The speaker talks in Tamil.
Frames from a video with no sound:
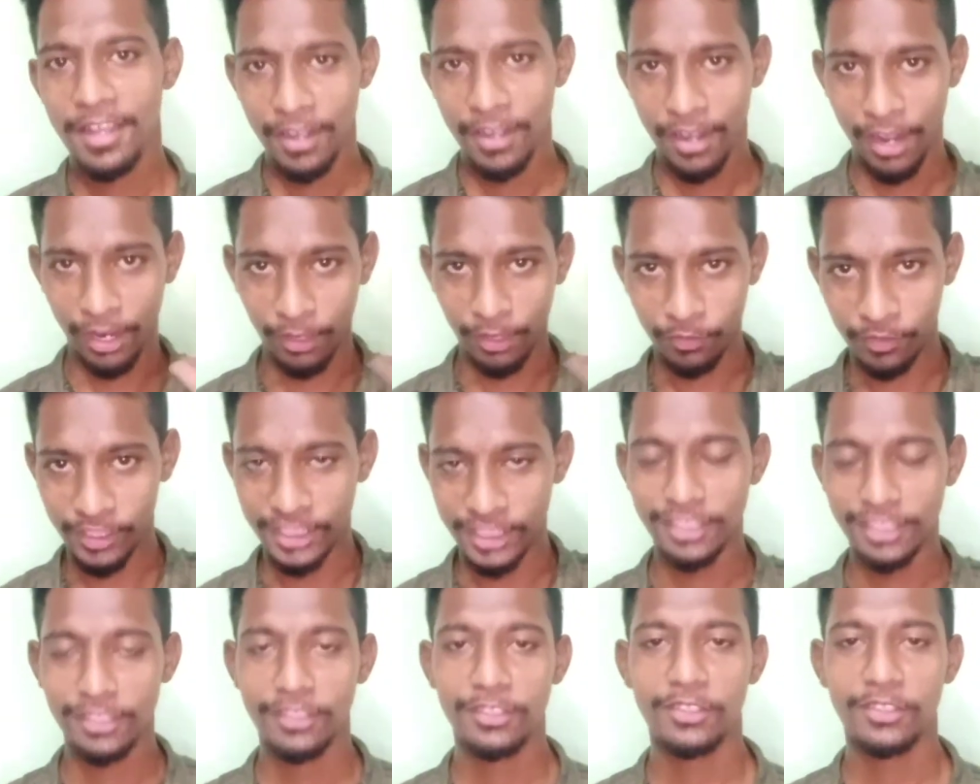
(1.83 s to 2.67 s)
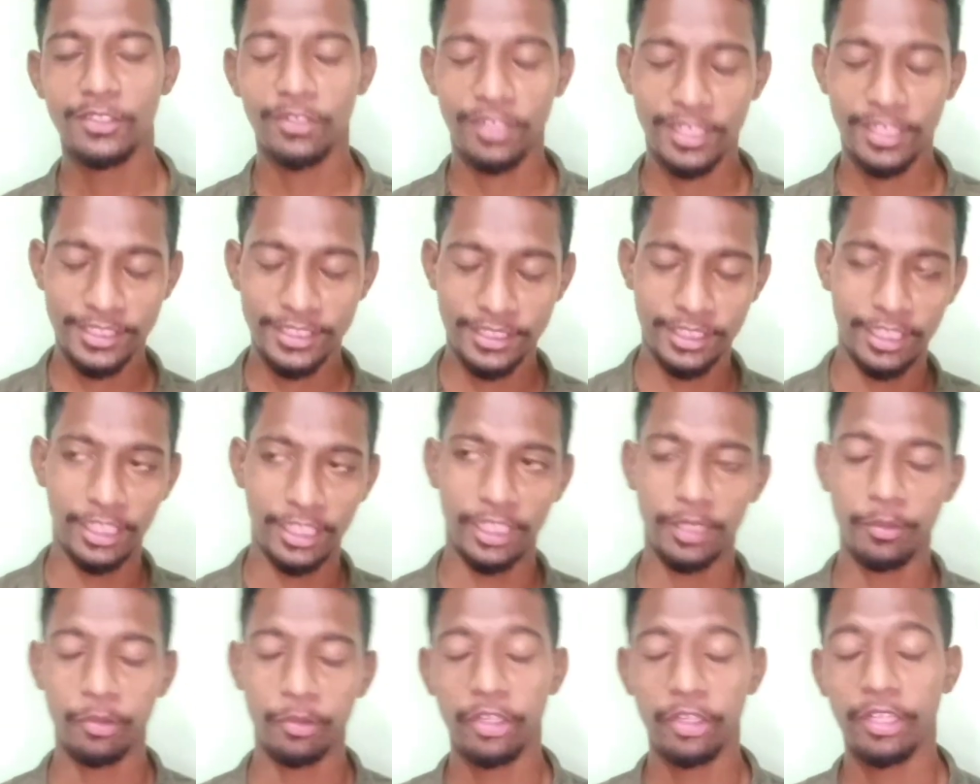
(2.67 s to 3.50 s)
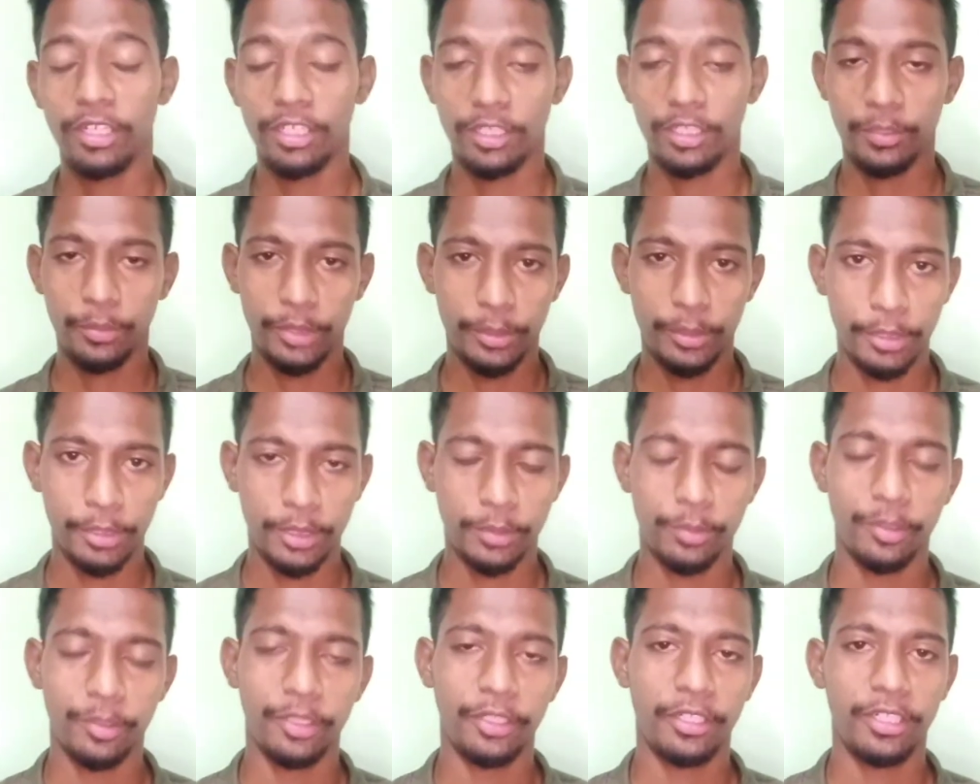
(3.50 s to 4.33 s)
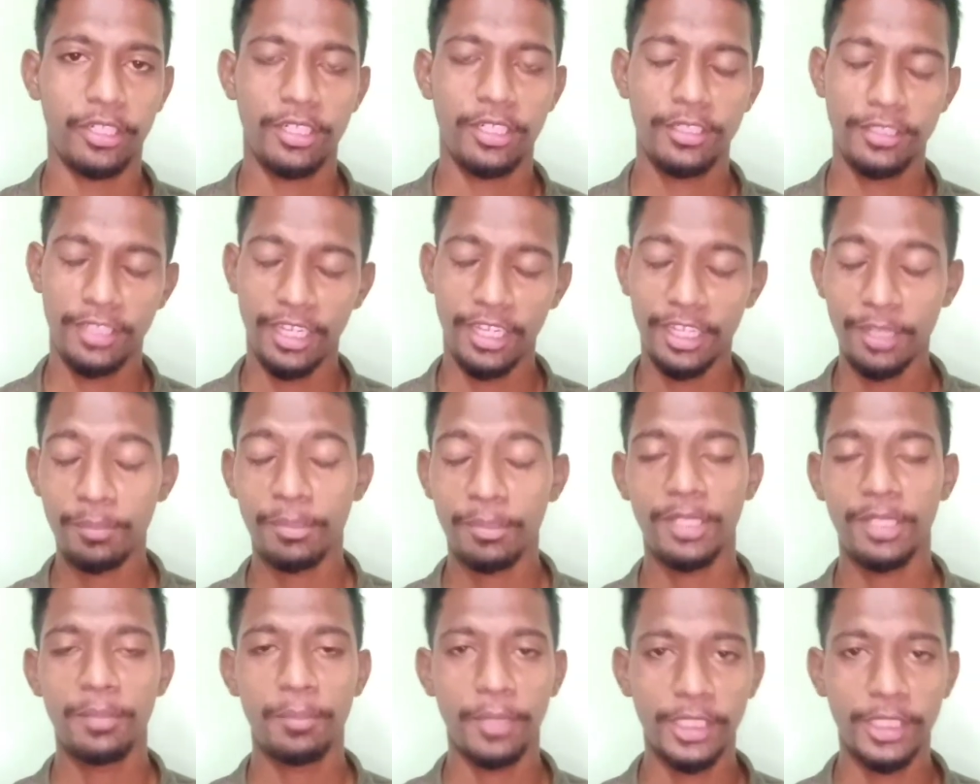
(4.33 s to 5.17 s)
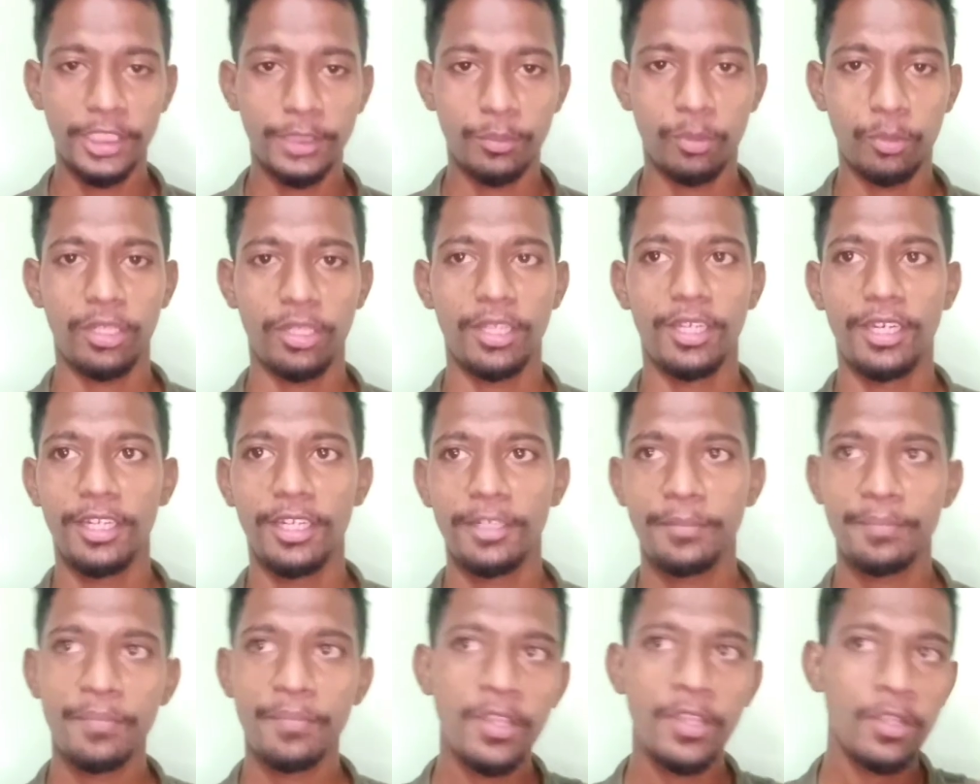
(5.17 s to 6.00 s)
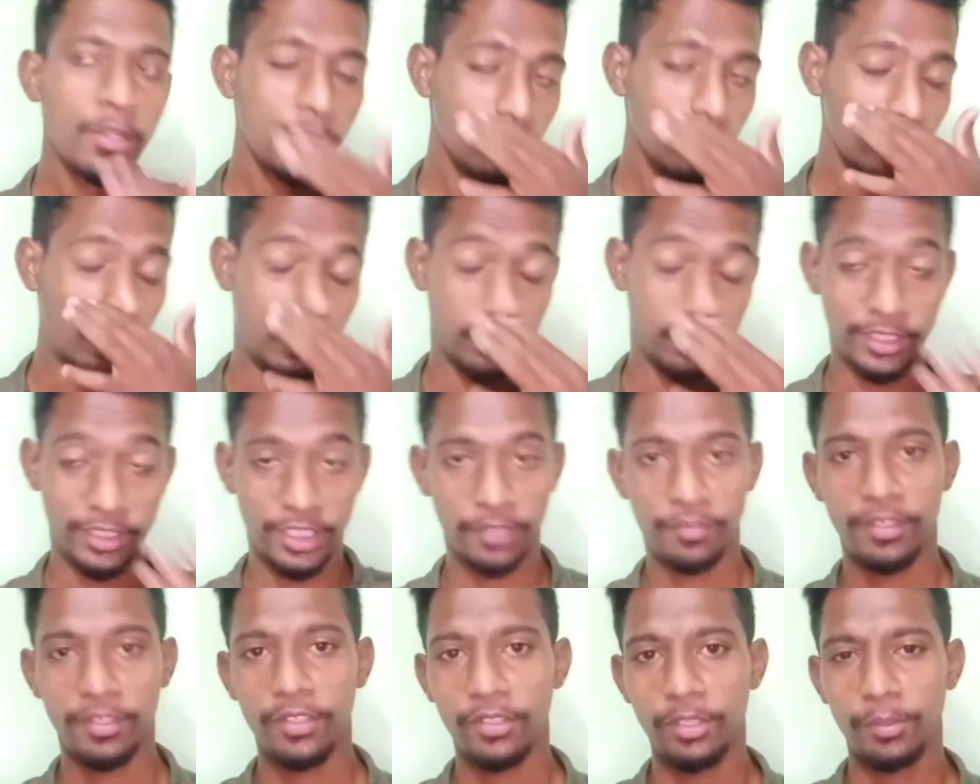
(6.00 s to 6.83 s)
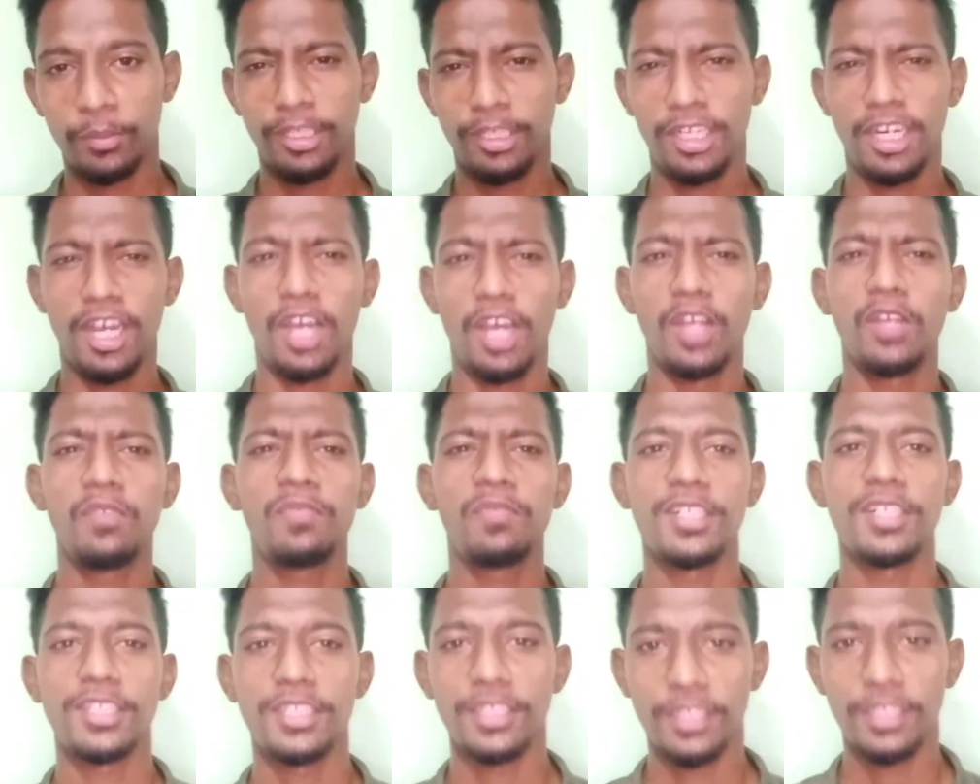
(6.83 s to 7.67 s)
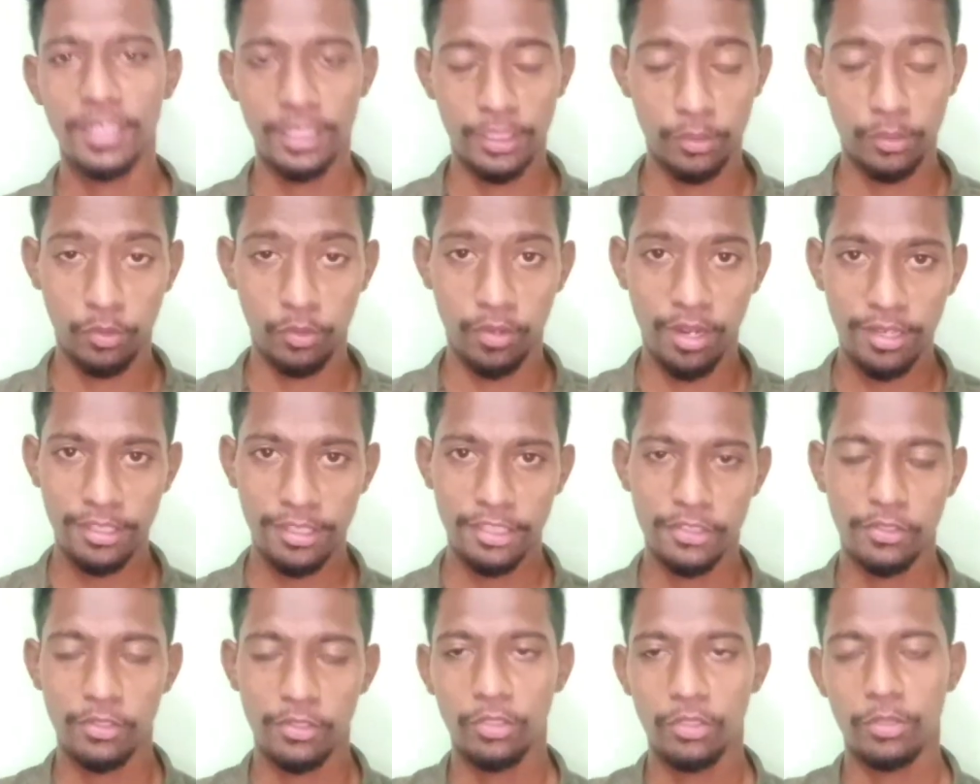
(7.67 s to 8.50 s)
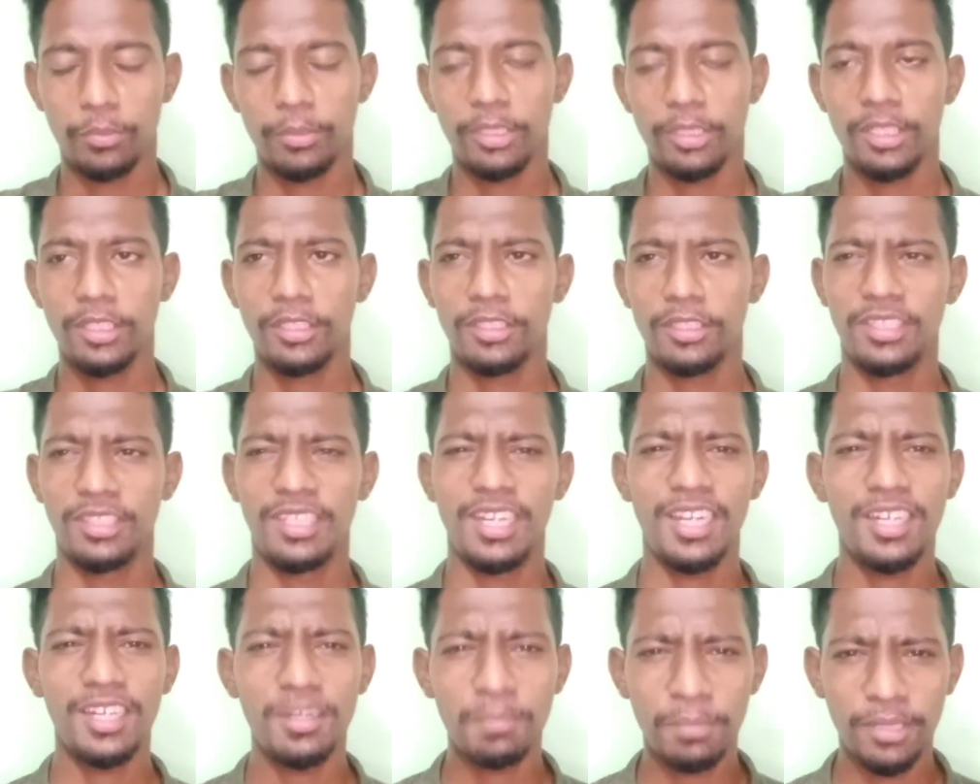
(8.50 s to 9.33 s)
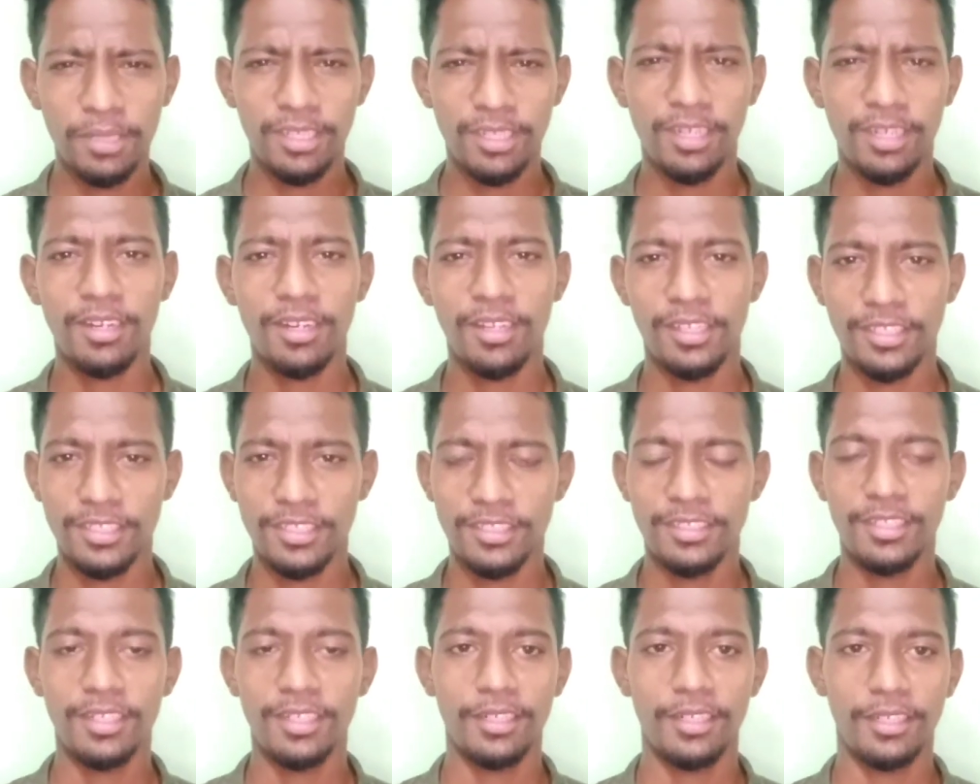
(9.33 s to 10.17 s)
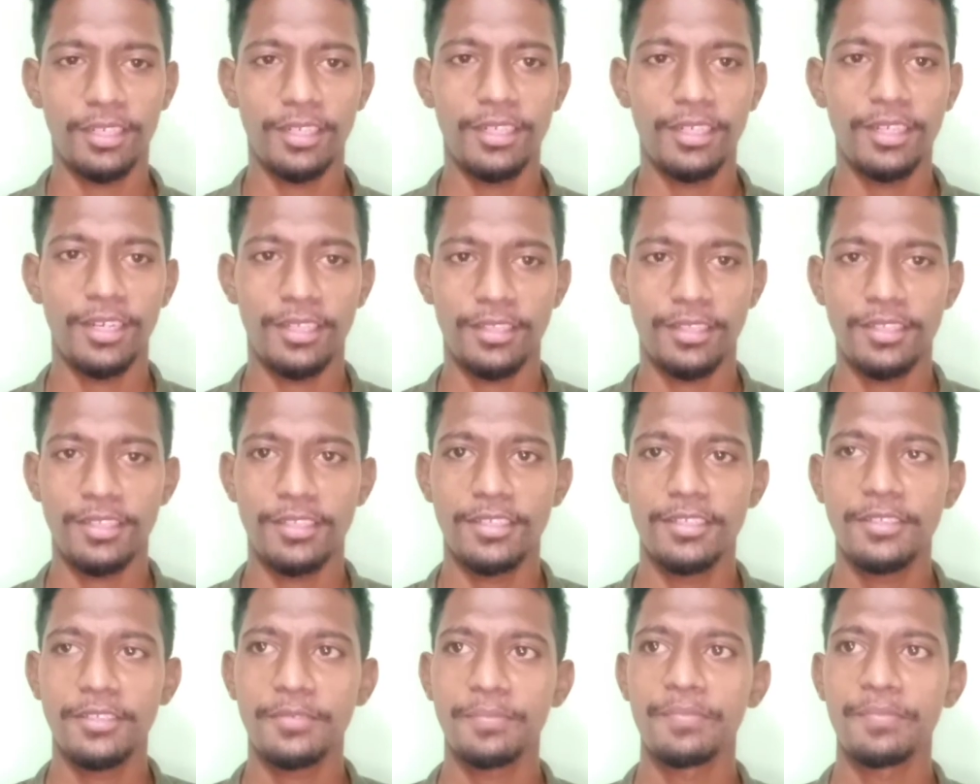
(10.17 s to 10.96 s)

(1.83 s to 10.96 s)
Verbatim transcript: ஹலோ ஃப்ரெண்ட்ஸ் ஸோ கைஸ் நீங்கள் நம்ம வீடியோவில் எதை பற்றி பேச பண்ணியிருக்கீங்கன்னா எதை பற்றி பேச போகிறதில்ல ஸோ ஃபஸ்ட் ஆஃப் ஆல் வந்து பார்த்தீங்கன்னா ஹலோ ஃப்ரெண்ட்ஸுங்கிற அந்த ஒரு வார்த்தை சொல்லி வந்து பார்த்தீங்கன்னா ஏகப்பட்ட நாள் ஆயிடுச்சுன்னு தான் நினைக்கிறேன் எனக்கு தெரிஞ்சு